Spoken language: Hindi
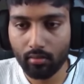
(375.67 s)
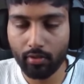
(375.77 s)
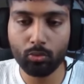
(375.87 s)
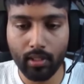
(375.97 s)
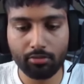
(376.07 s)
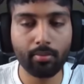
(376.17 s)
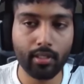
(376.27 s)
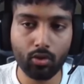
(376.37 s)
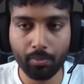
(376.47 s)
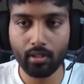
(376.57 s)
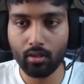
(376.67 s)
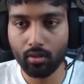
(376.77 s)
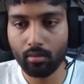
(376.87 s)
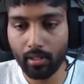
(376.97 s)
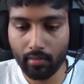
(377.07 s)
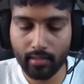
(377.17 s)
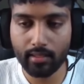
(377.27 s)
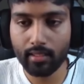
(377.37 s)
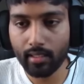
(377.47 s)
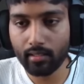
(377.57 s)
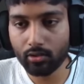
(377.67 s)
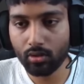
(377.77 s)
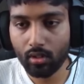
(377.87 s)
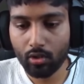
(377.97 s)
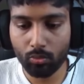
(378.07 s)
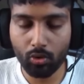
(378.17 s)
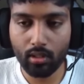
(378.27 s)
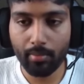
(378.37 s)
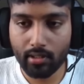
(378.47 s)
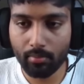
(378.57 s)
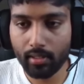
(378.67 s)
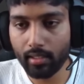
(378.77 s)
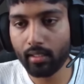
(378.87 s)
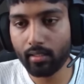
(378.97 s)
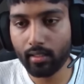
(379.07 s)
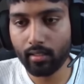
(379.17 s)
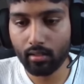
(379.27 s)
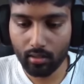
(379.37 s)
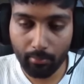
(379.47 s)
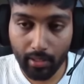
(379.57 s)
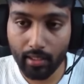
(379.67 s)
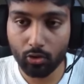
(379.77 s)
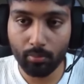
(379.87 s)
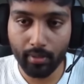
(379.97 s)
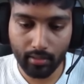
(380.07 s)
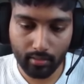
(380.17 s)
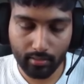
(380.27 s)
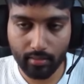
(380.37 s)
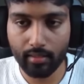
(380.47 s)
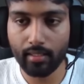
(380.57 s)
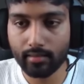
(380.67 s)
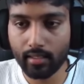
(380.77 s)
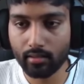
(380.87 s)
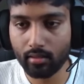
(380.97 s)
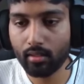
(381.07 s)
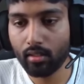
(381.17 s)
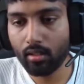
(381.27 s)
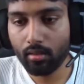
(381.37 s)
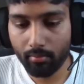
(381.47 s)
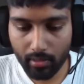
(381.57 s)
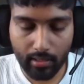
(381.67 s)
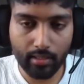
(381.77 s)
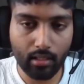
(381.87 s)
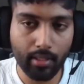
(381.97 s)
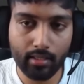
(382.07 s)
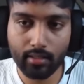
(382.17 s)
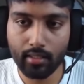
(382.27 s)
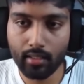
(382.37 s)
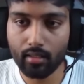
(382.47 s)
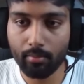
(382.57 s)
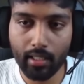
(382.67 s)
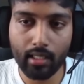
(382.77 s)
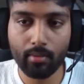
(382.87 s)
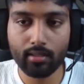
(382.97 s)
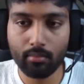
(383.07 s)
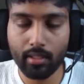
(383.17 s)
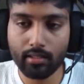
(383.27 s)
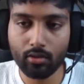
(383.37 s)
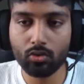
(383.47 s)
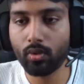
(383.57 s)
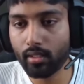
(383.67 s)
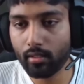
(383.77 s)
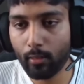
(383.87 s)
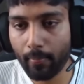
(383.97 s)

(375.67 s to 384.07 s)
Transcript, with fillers: फिर तुम लास्ट में पढ़ के टॉप कर जाओगे मेरा वैसे ही कि एटलीस्ट तुम लोग का बेसिक भी क्लियर नहीं है ना मेरा है तो अपन एक साथ खेल के प्रैक्टिस करके अपन आगे बढ़ते हैं बट ऐसा कुछ हुआ नहीं